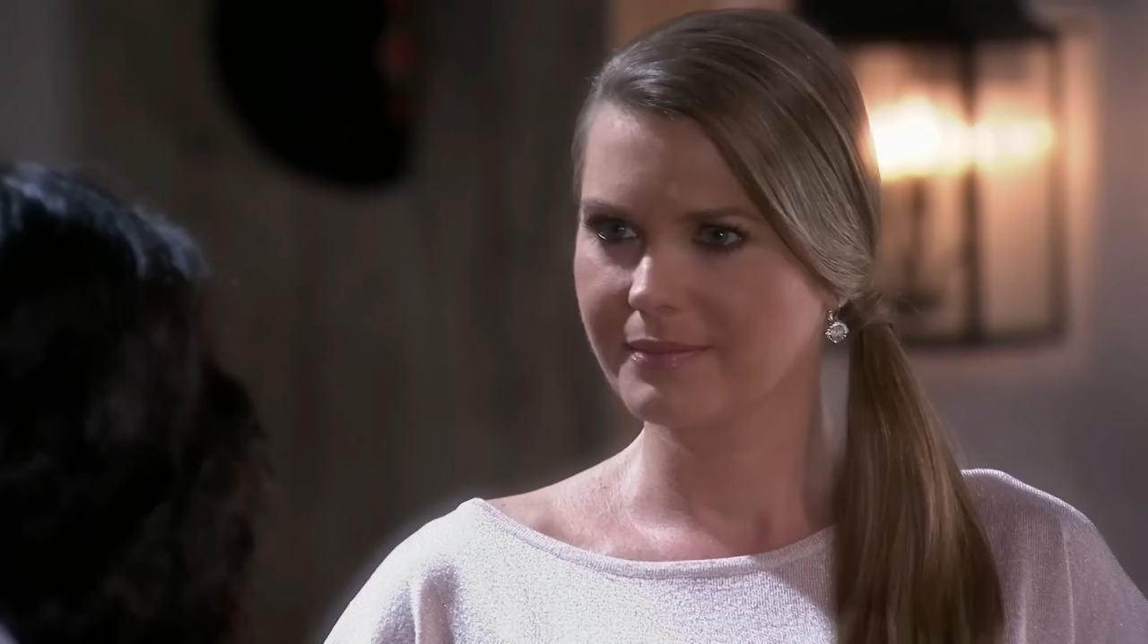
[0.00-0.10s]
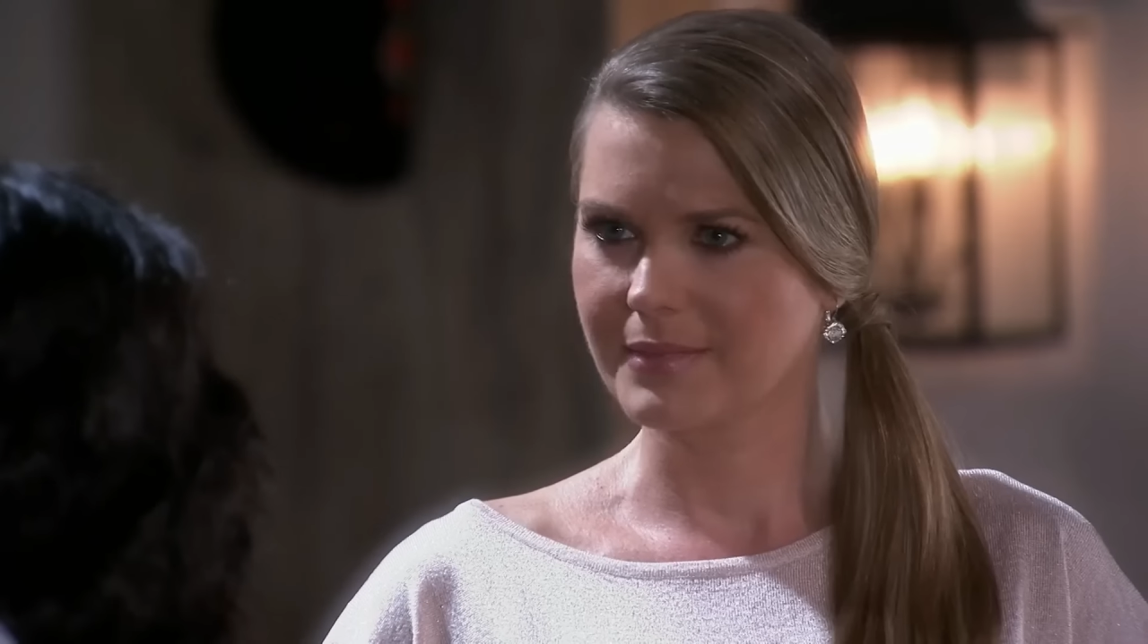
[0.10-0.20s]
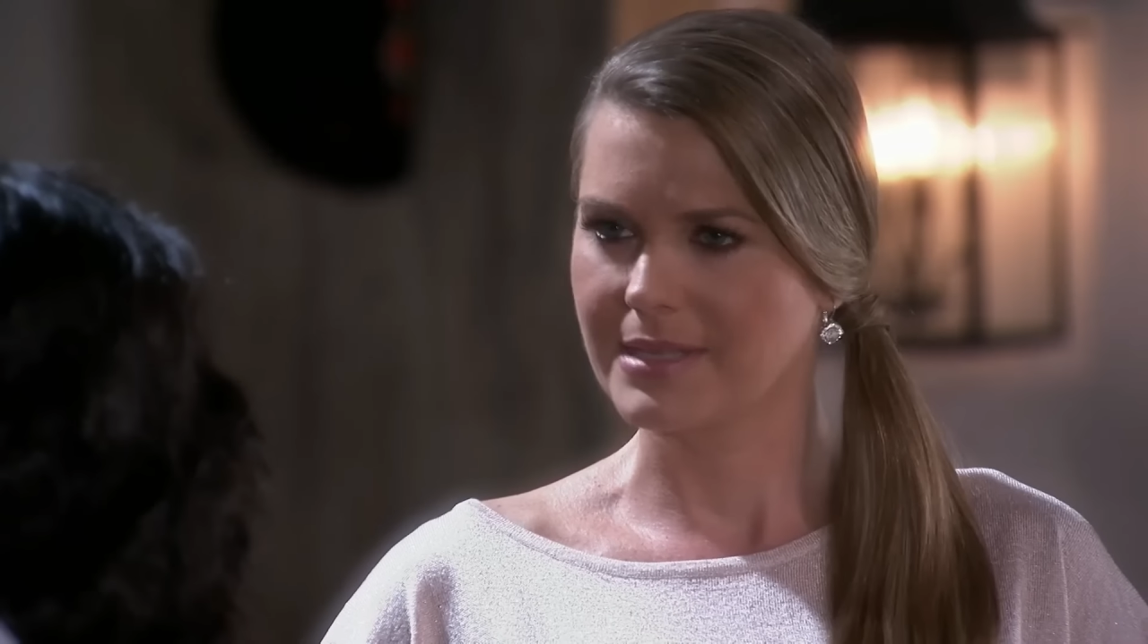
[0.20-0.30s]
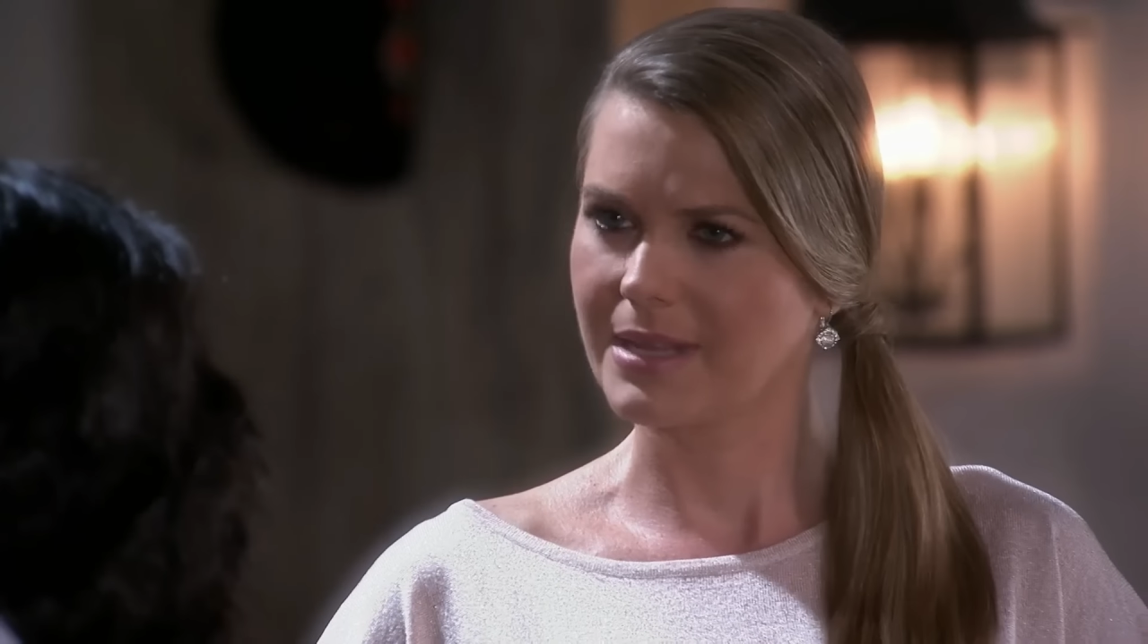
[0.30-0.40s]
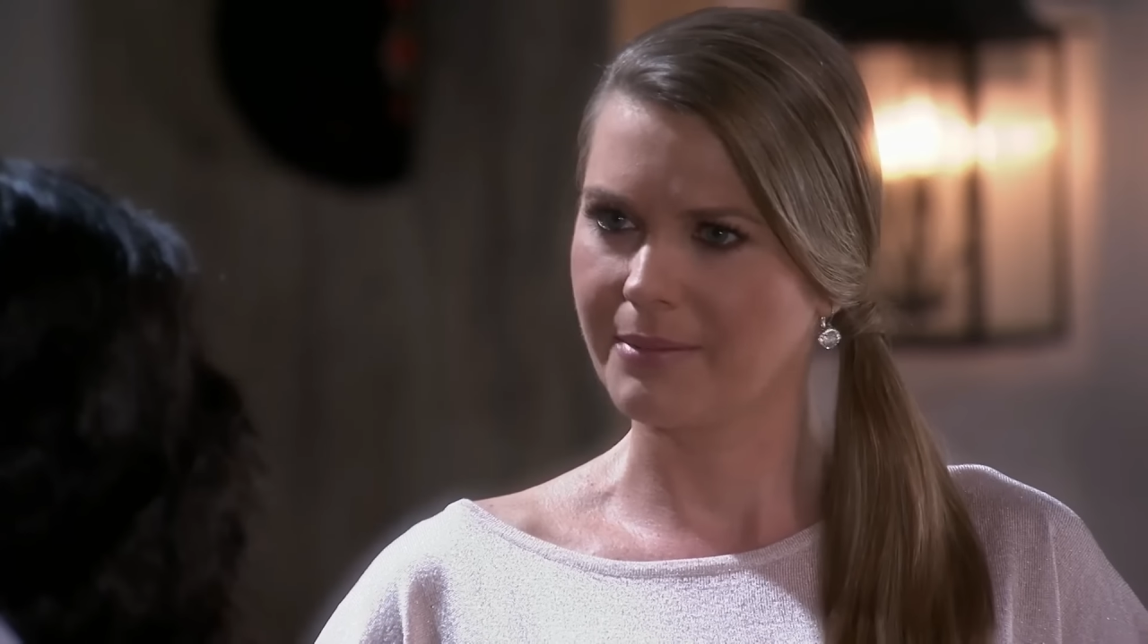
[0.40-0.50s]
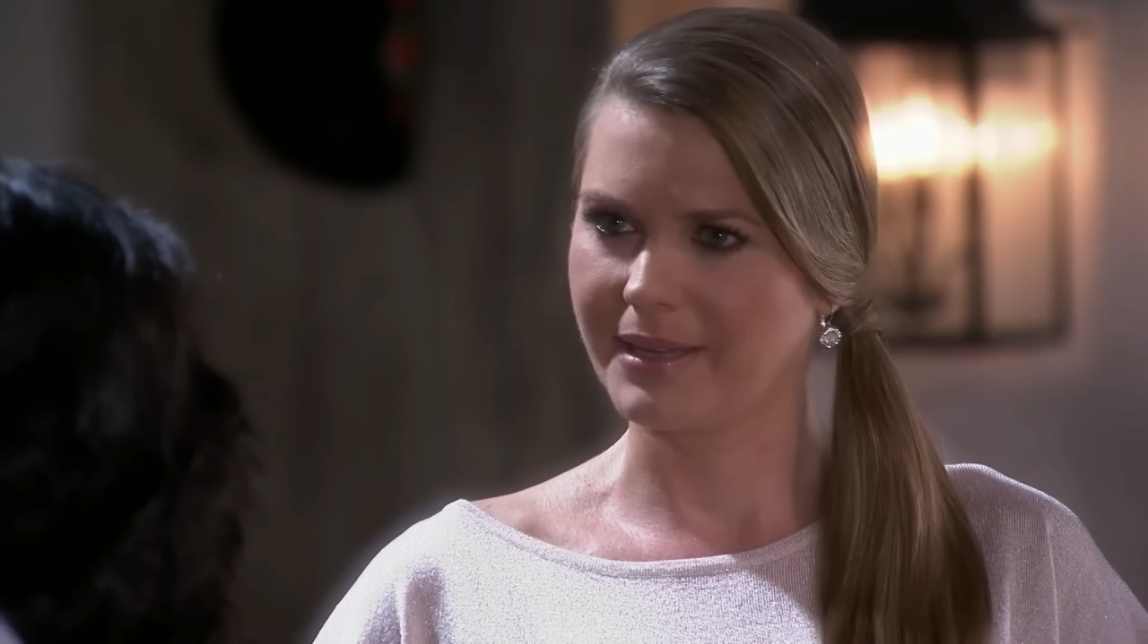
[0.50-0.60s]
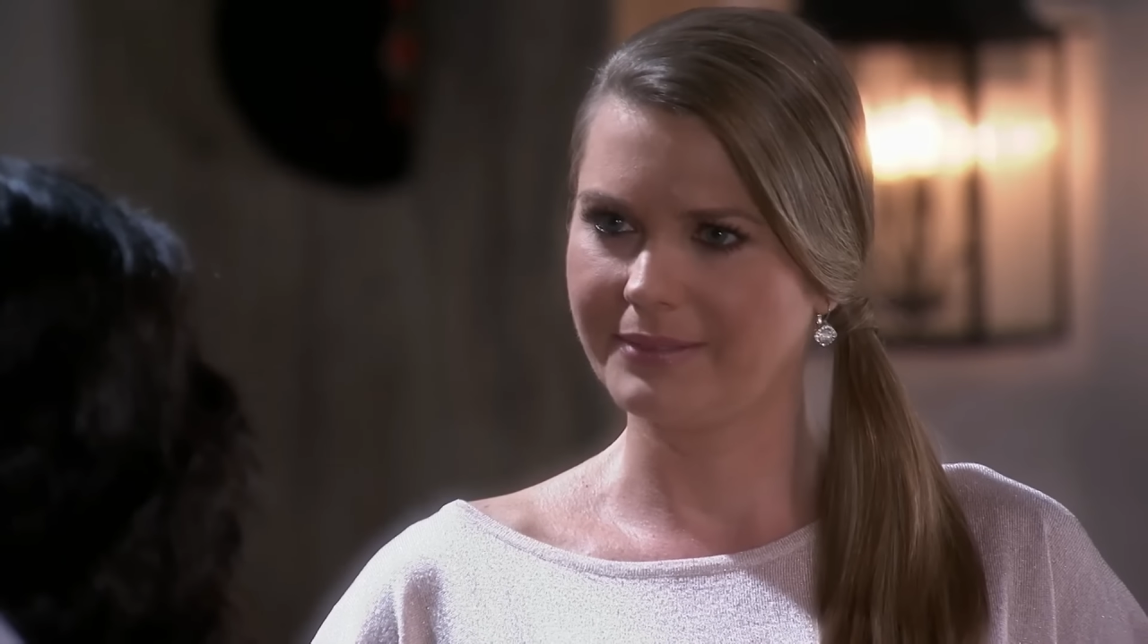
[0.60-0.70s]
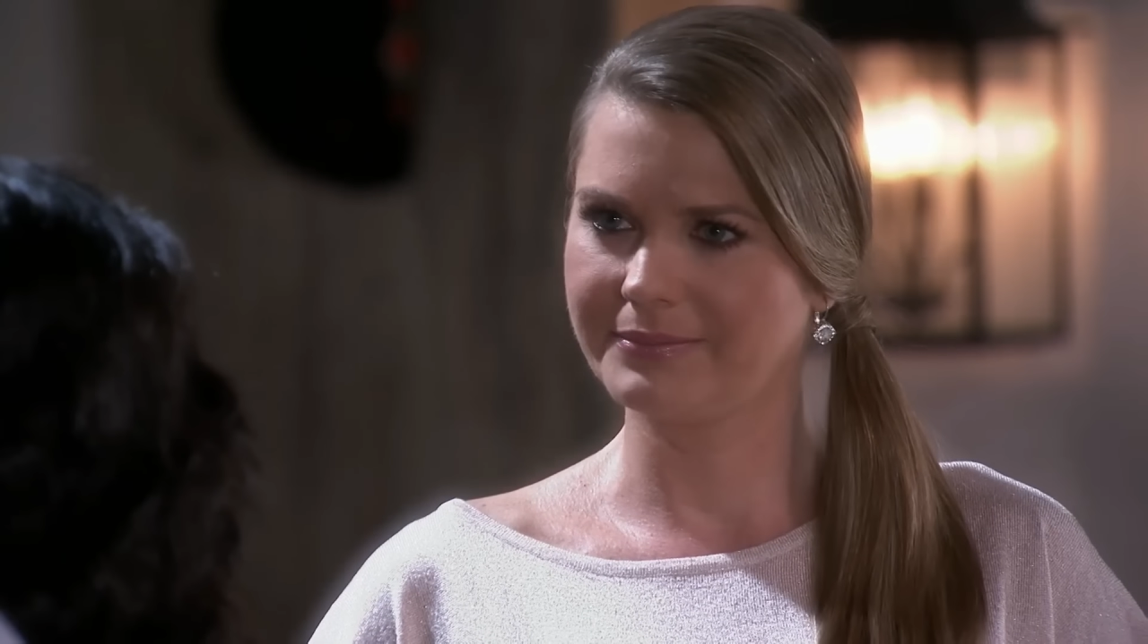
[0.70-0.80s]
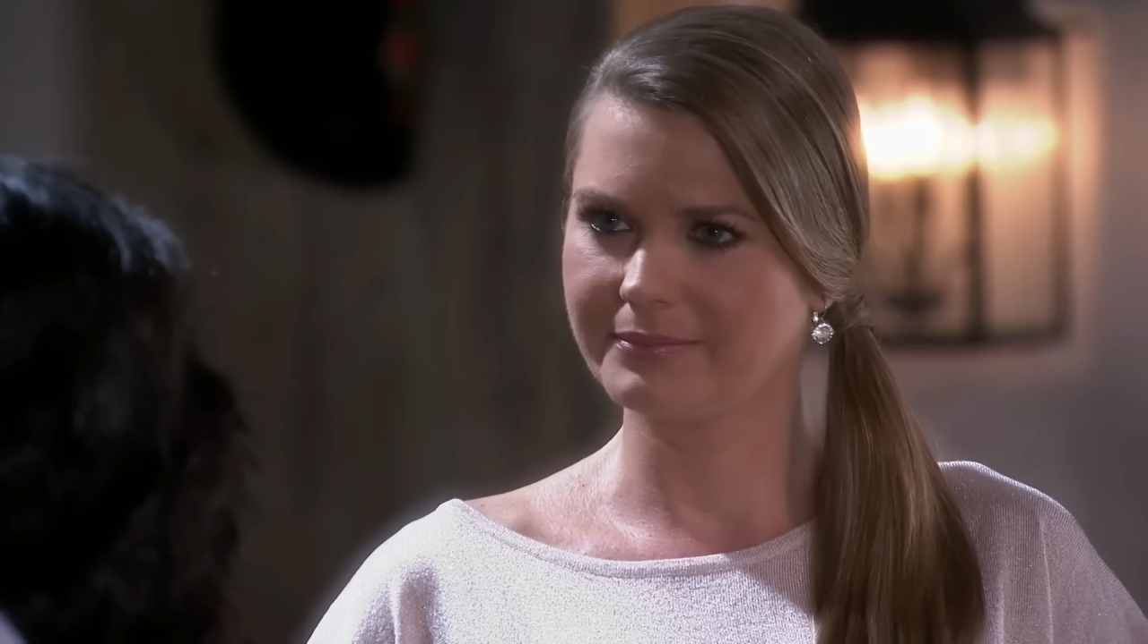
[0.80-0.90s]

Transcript: ¿Está bien?